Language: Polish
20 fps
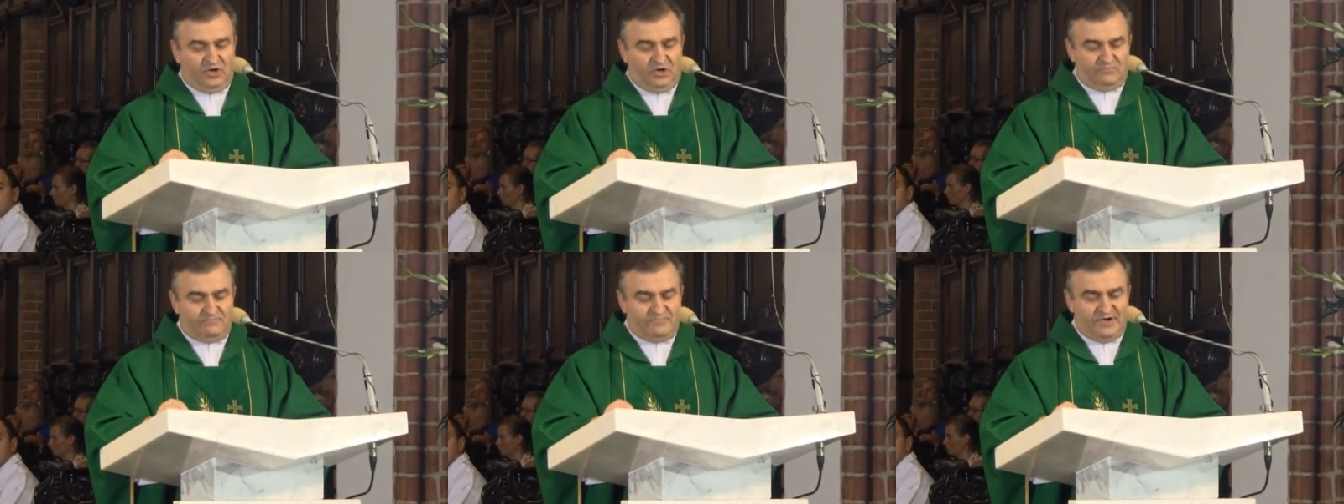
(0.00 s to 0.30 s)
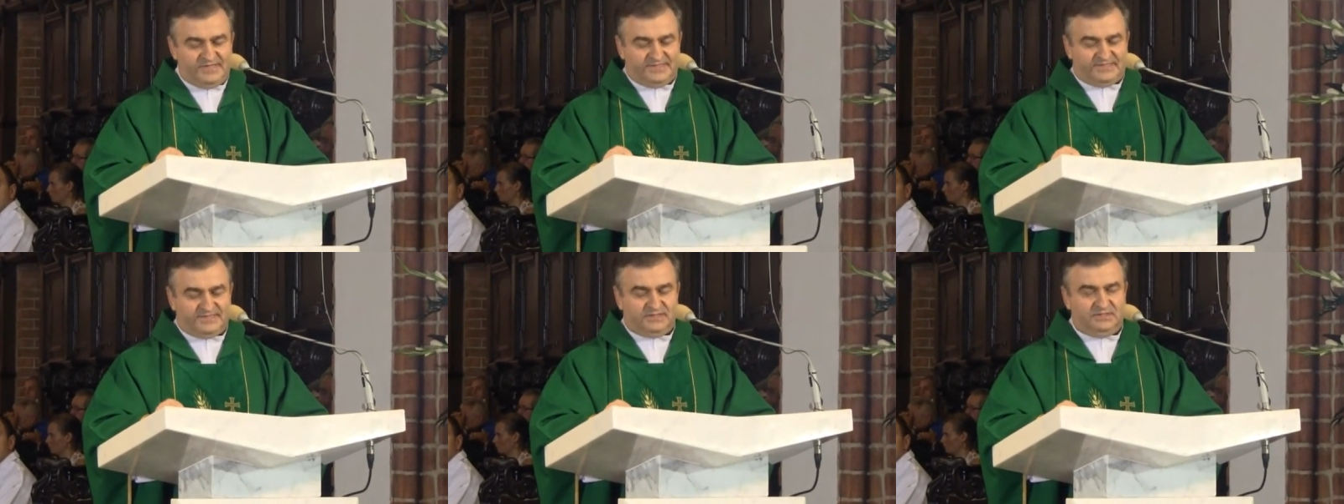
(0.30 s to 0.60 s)

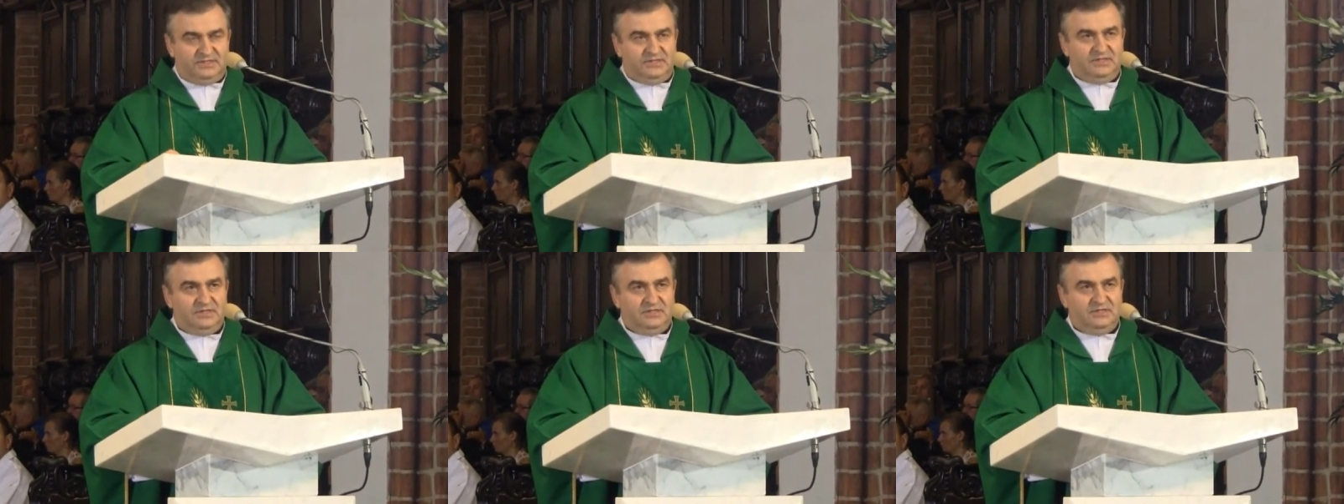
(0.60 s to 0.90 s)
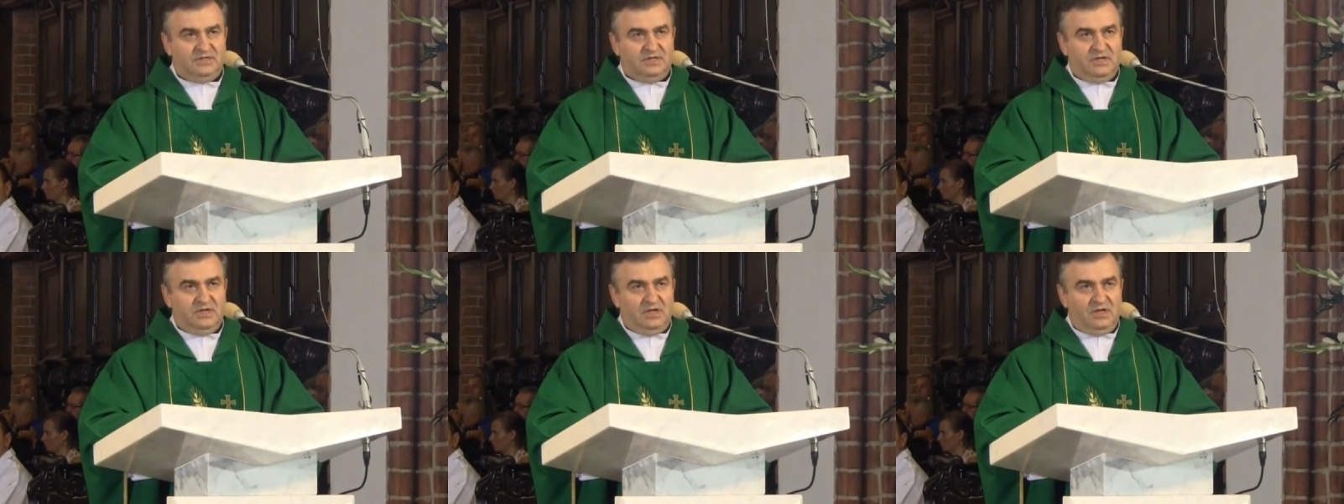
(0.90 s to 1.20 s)
obecny
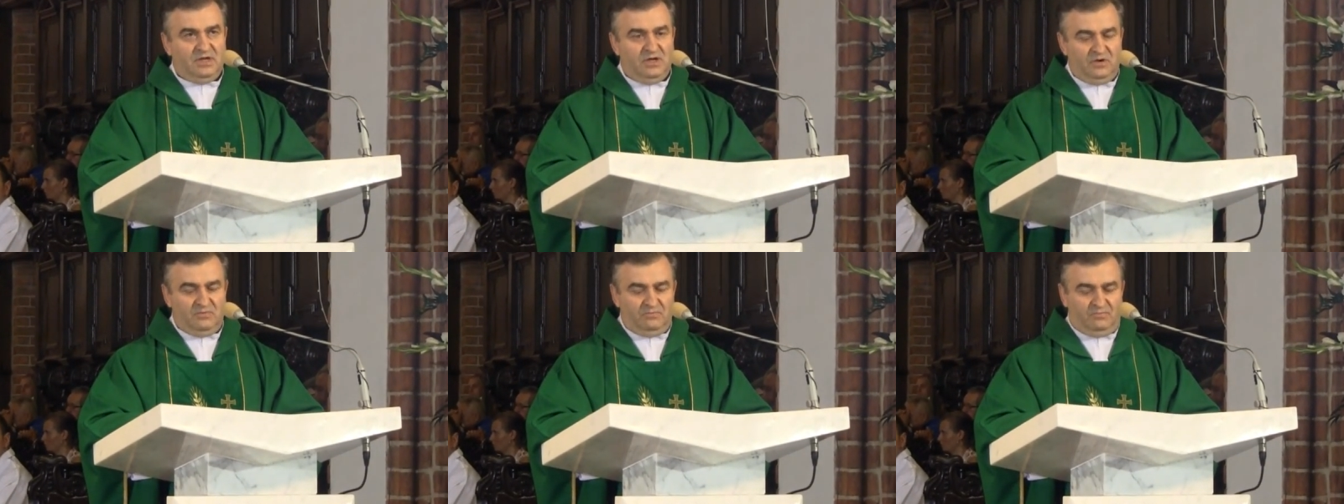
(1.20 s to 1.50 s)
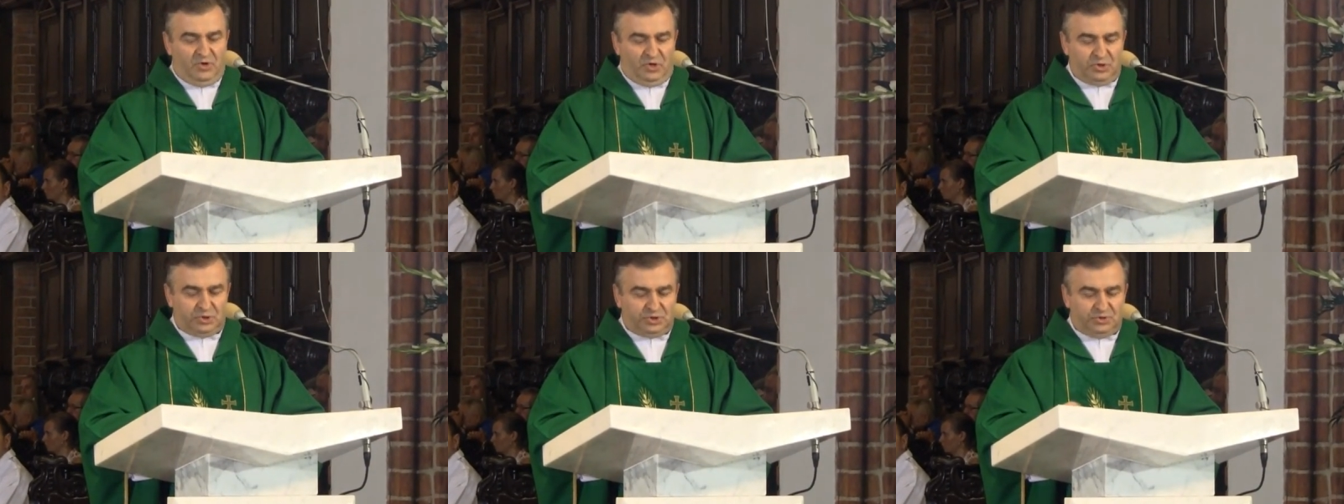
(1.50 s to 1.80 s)

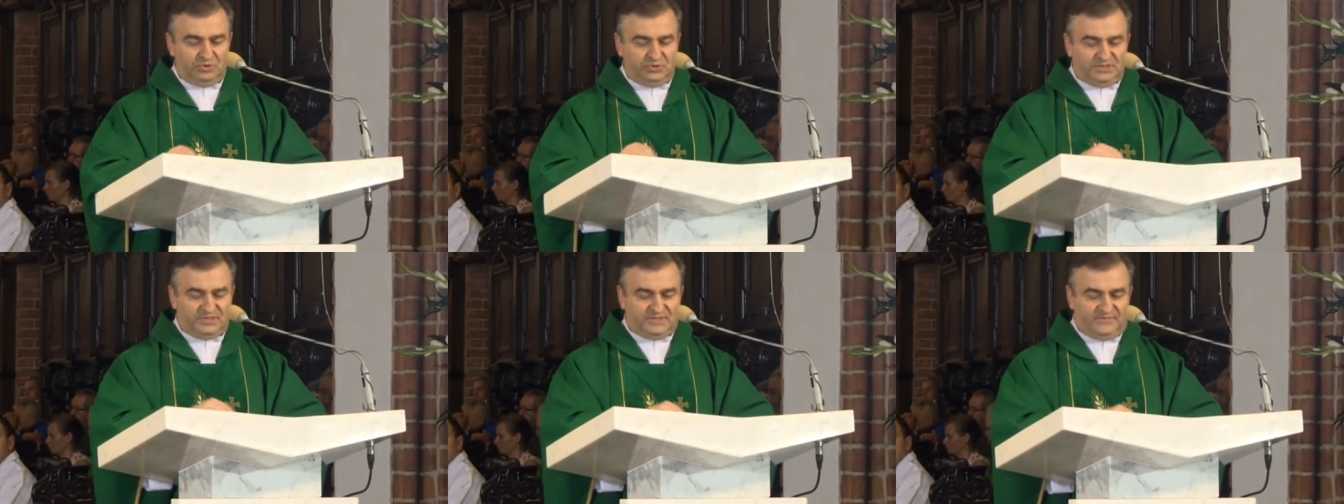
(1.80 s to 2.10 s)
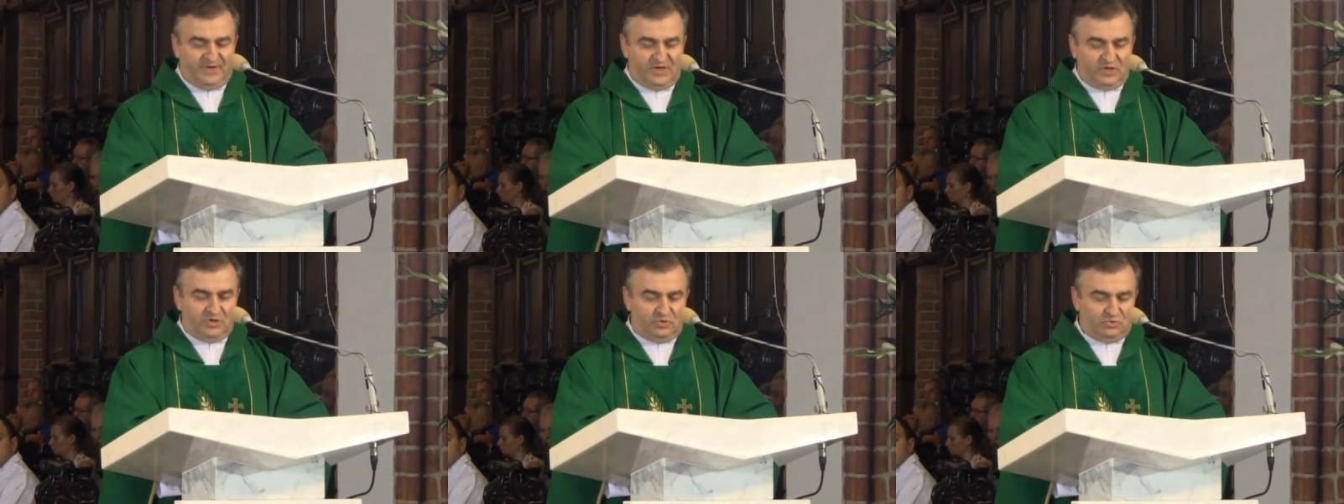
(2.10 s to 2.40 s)
pośród
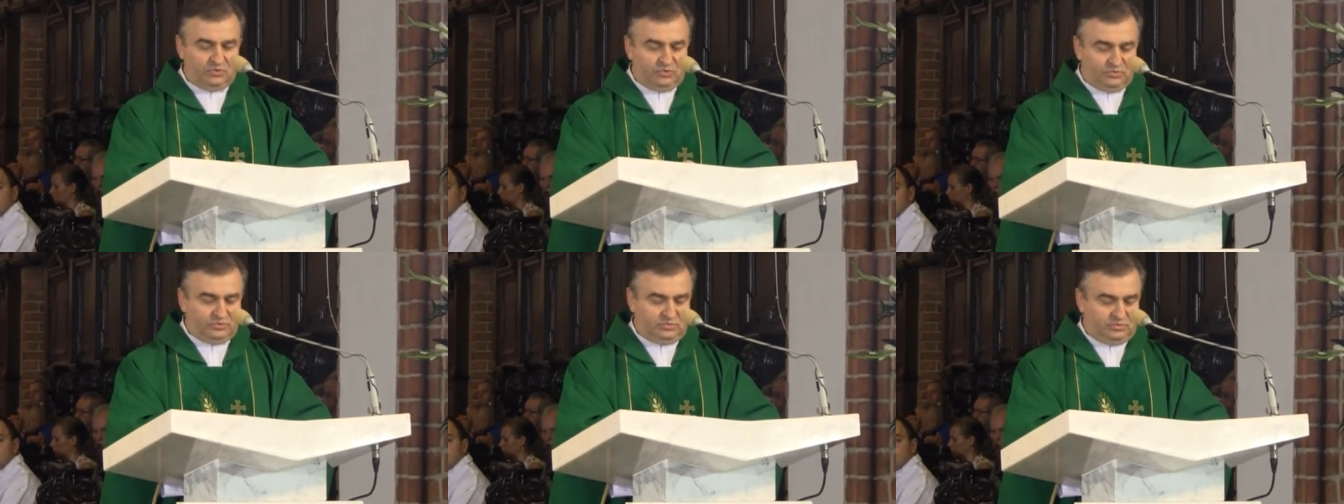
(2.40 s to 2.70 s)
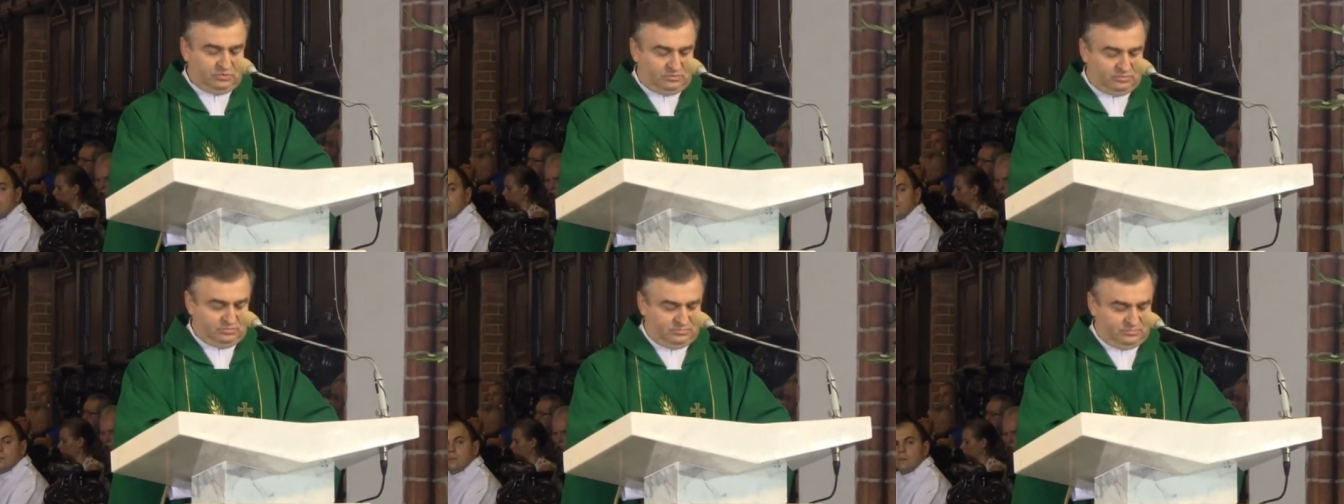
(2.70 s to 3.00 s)
swego
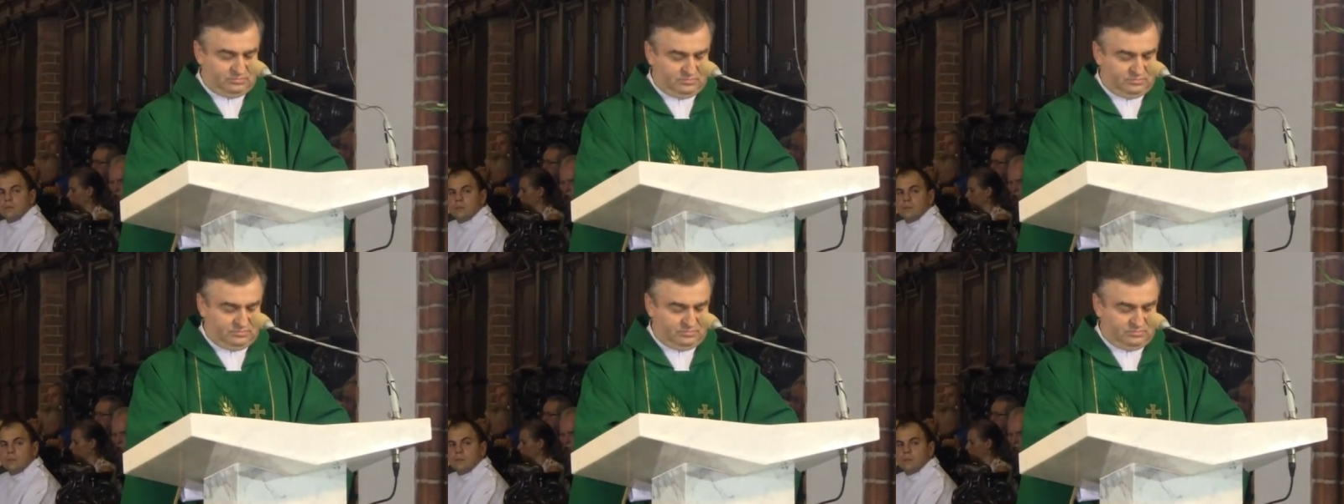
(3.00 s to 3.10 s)
ludu